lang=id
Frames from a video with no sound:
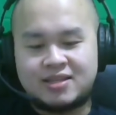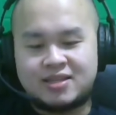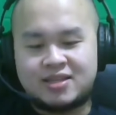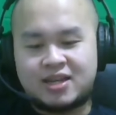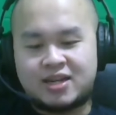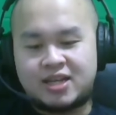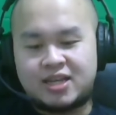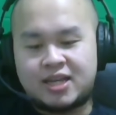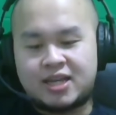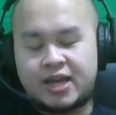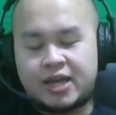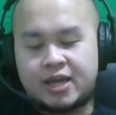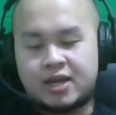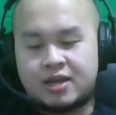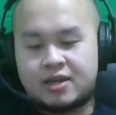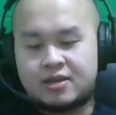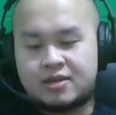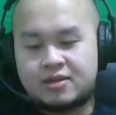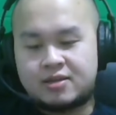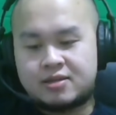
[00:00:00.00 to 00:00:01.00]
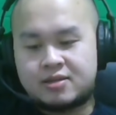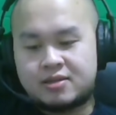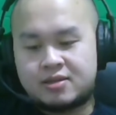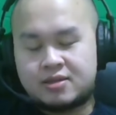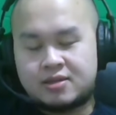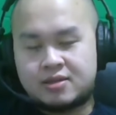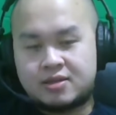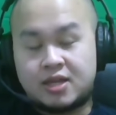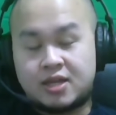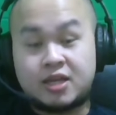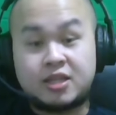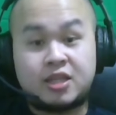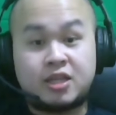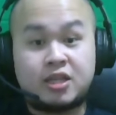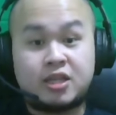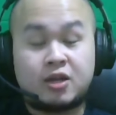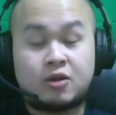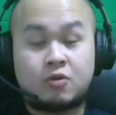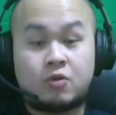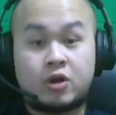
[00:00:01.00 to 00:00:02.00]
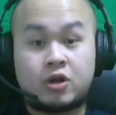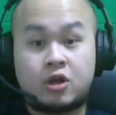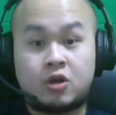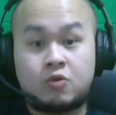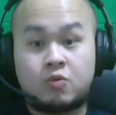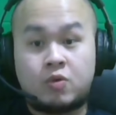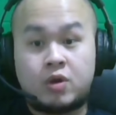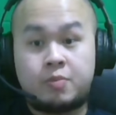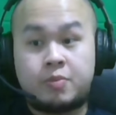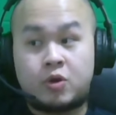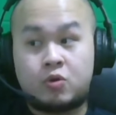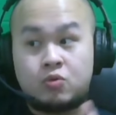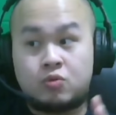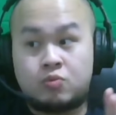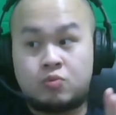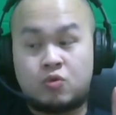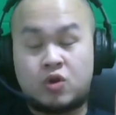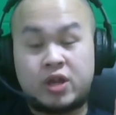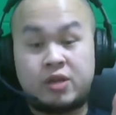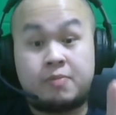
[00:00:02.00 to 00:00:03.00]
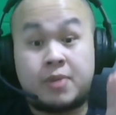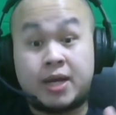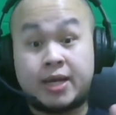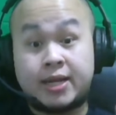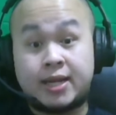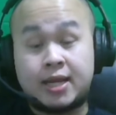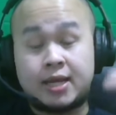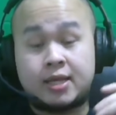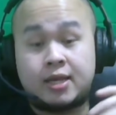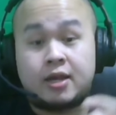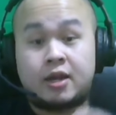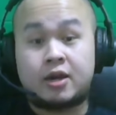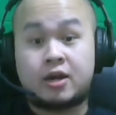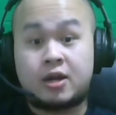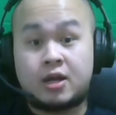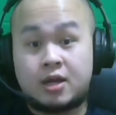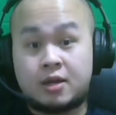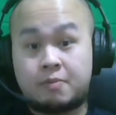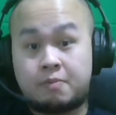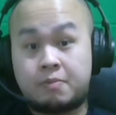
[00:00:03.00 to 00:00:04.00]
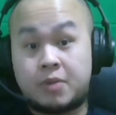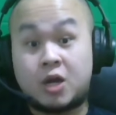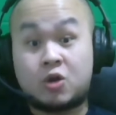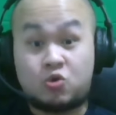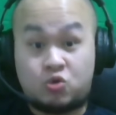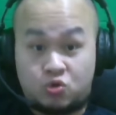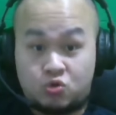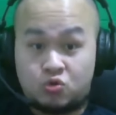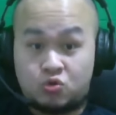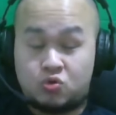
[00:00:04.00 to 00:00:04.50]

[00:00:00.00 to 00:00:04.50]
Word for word: jadi kayak ya intinya keluarga gue baru mulai bangkit lagi karena bangkrut